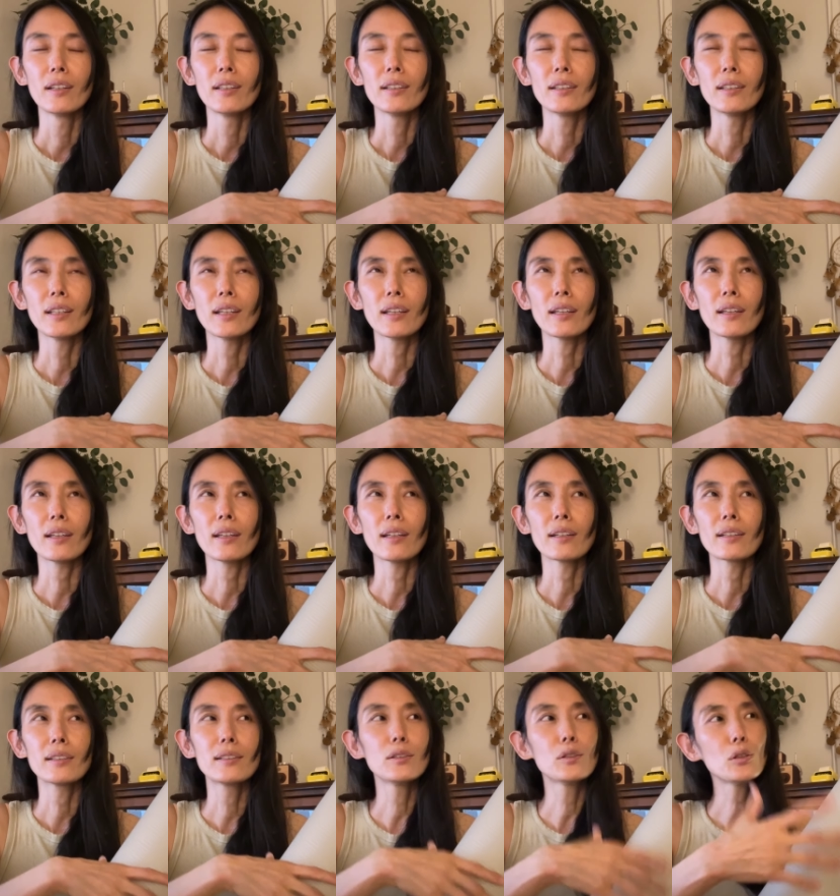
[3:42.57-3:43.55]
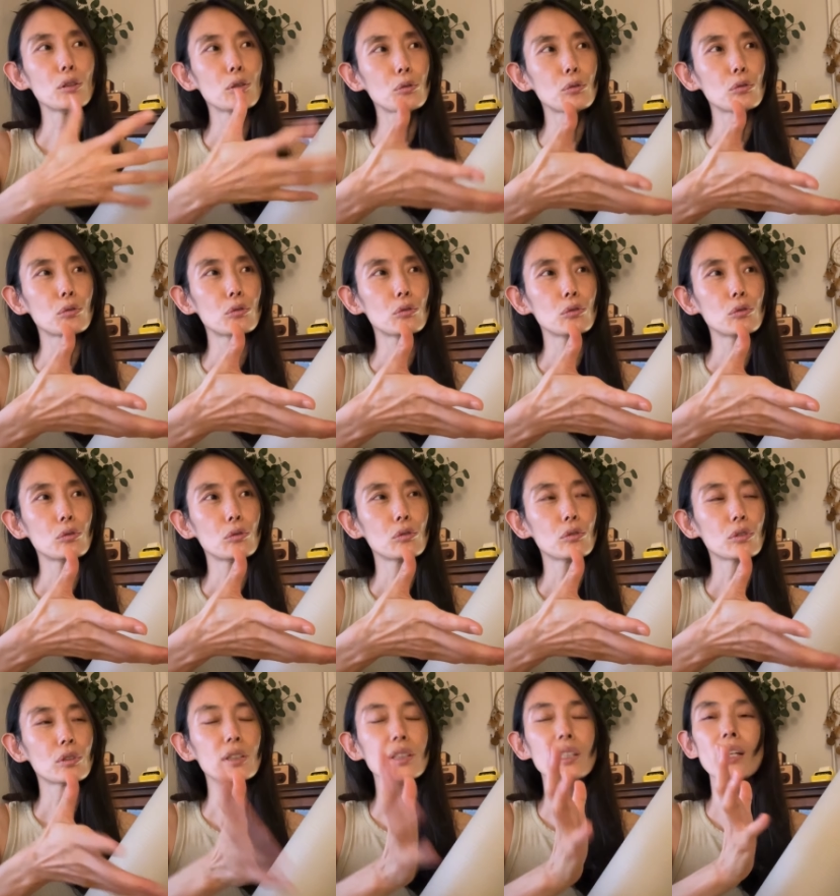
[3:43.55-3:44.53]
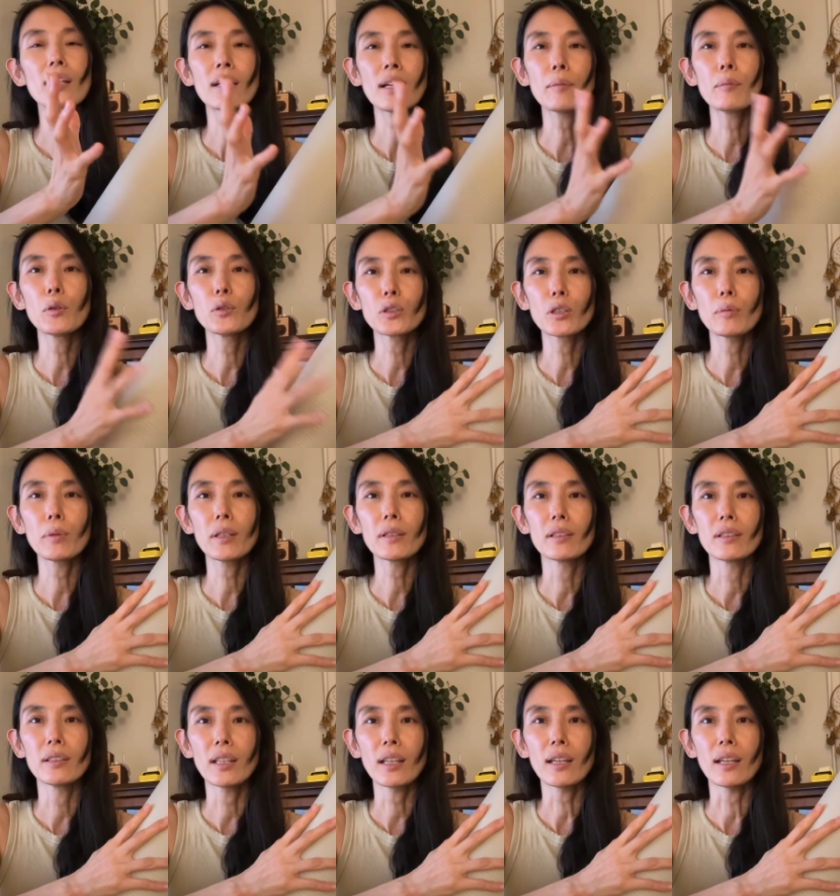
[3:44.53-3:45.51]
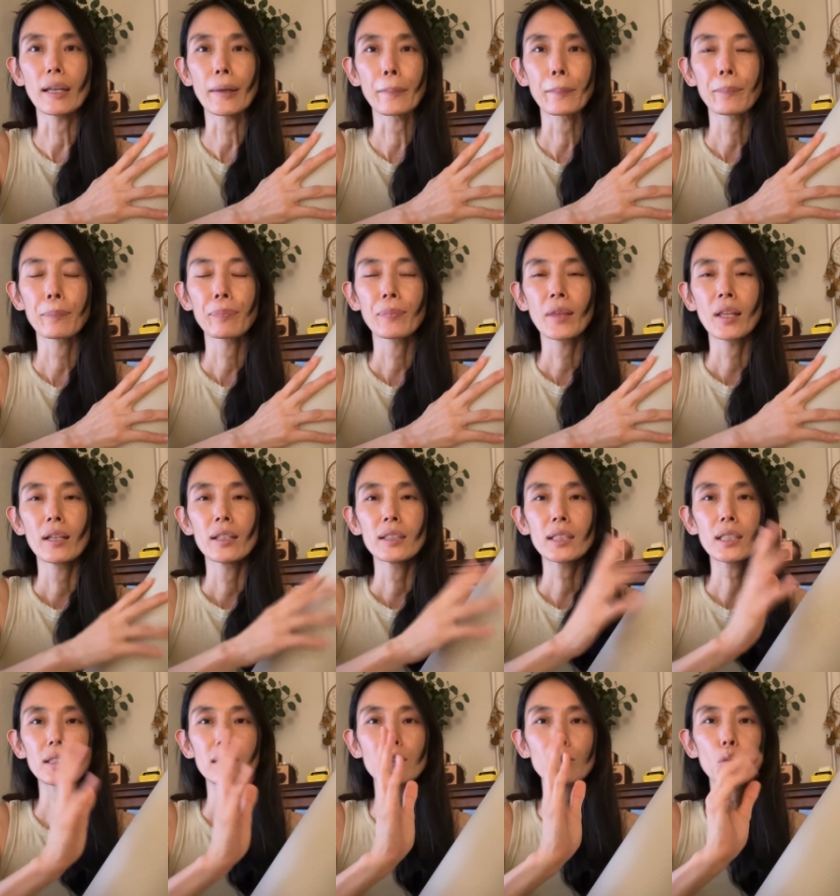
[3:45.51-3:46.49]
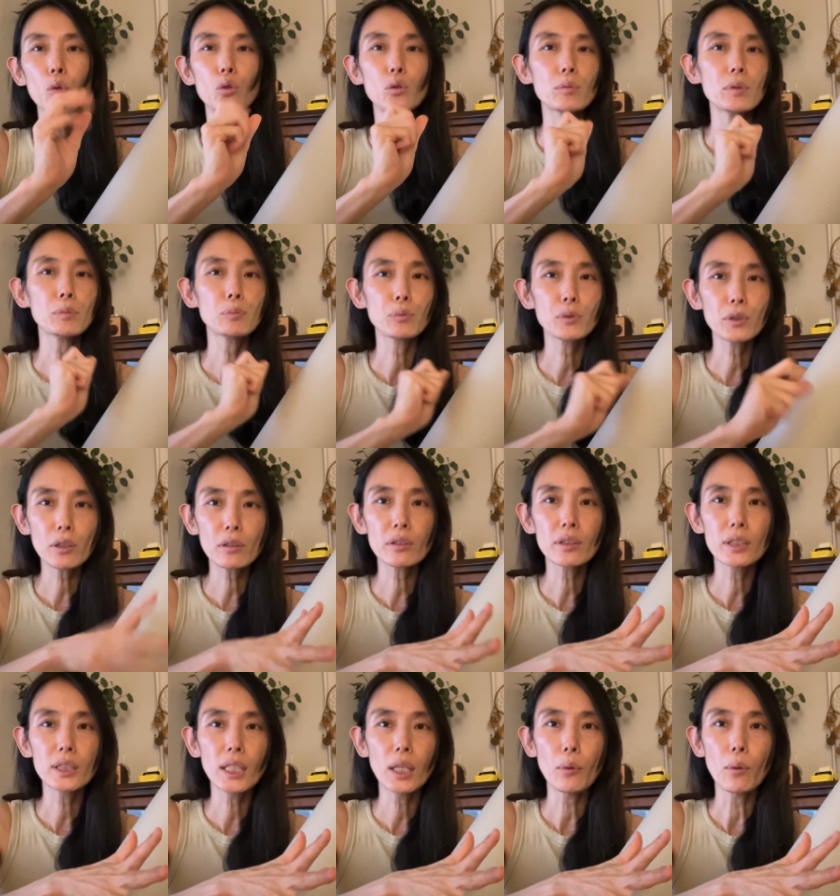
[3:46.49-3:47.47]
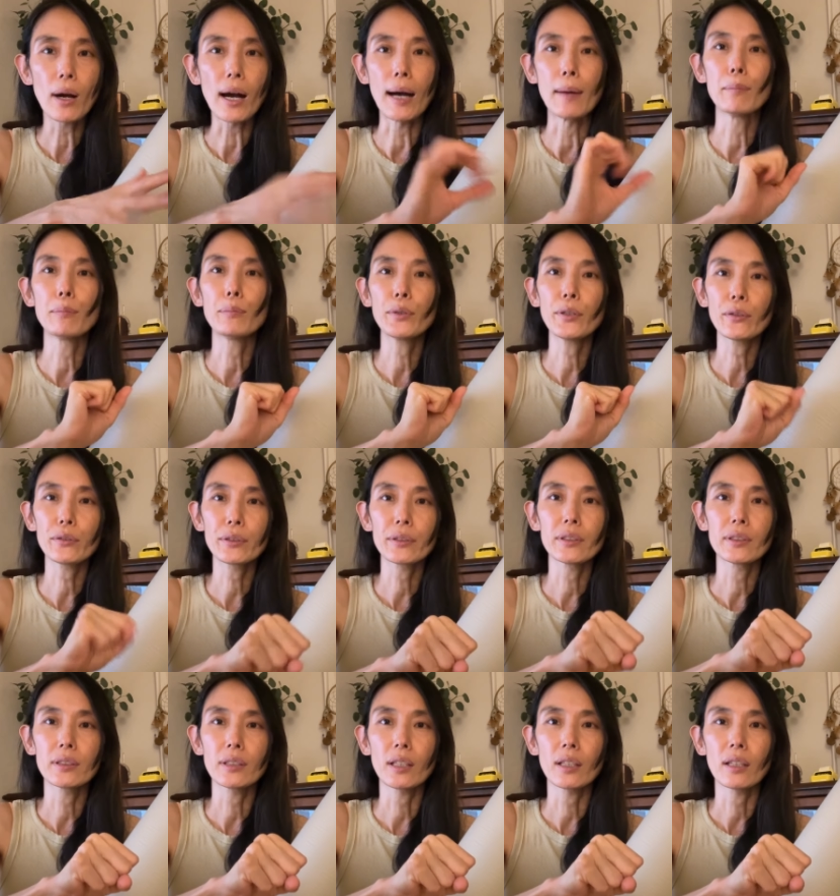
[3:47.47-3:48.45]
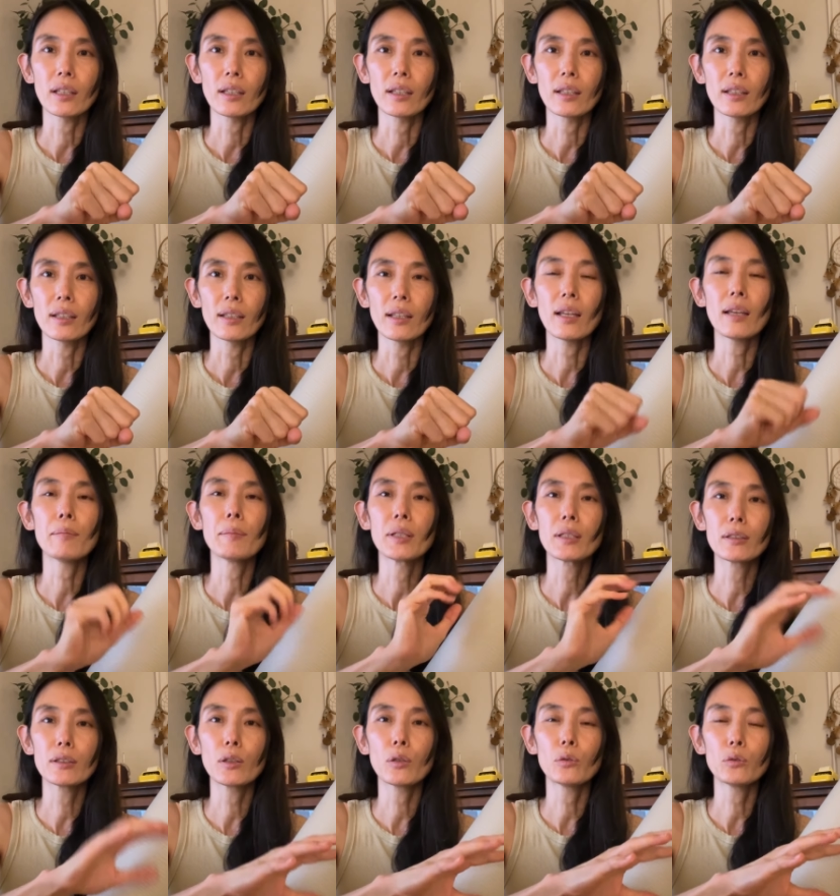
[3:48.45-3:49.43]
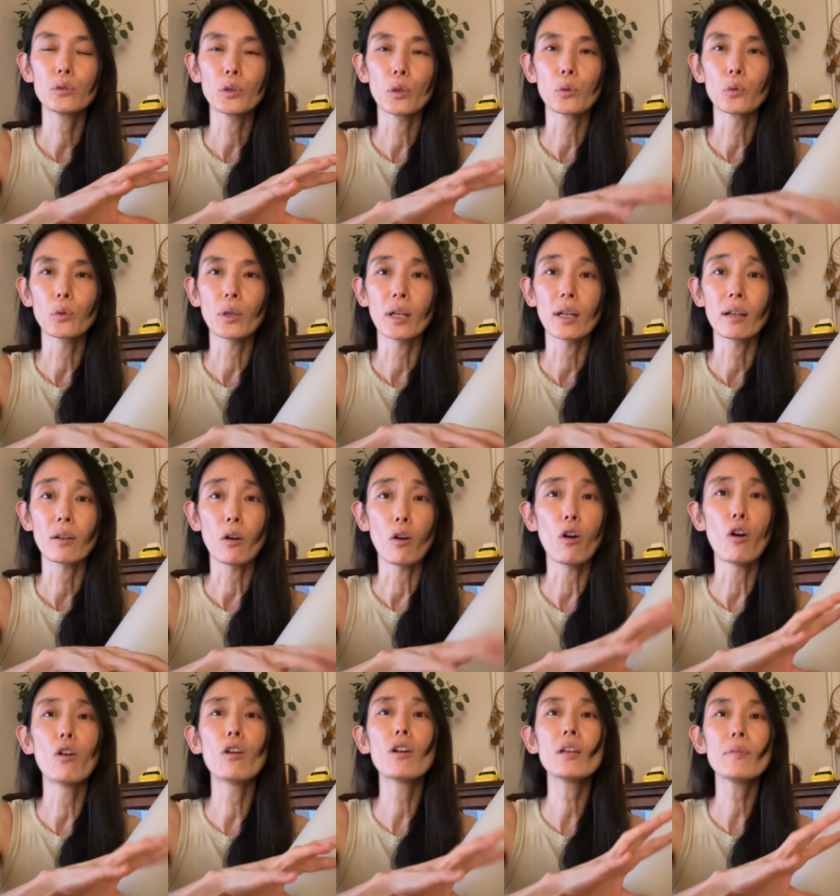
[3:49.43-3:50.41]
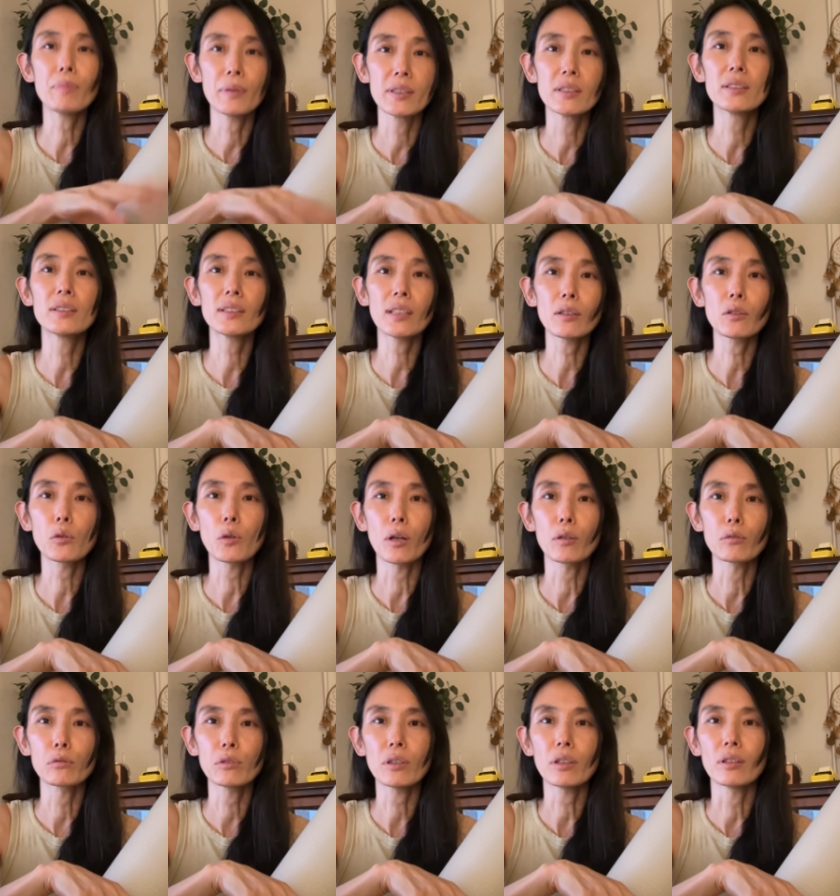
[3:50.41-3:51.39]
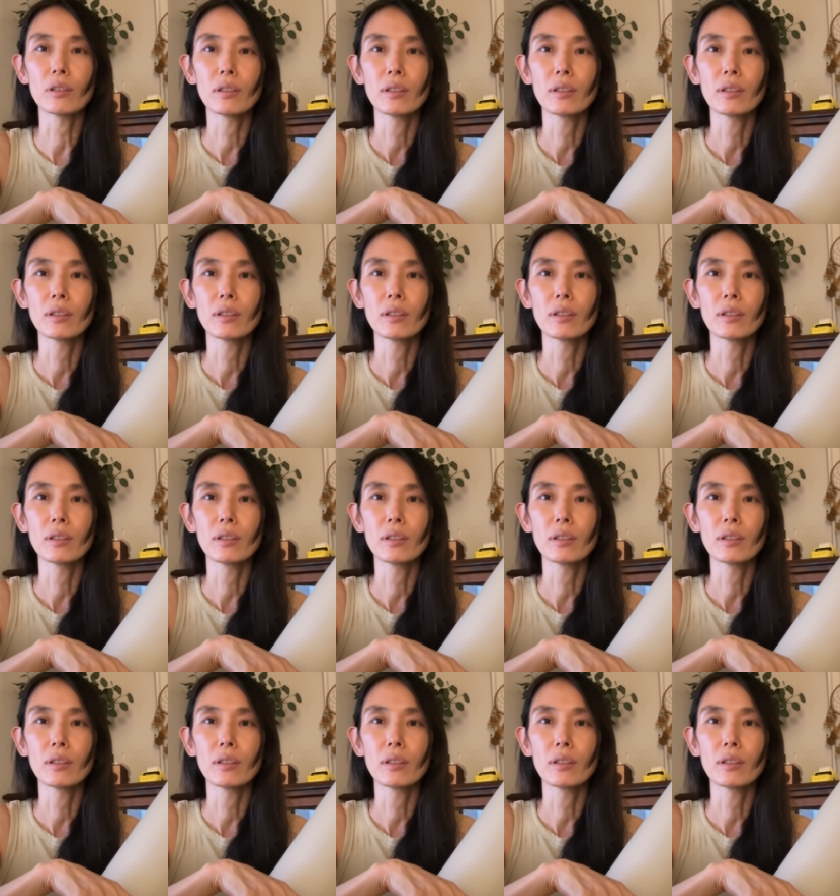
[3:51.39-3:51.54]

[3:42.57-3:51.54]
근데 그 뒤로 그냥 한번 써봤는데 사실 소금을 뿌렸을 때와 안 뿌렸을 때의 미끄러운 정도가 거의 비슷하더라고요.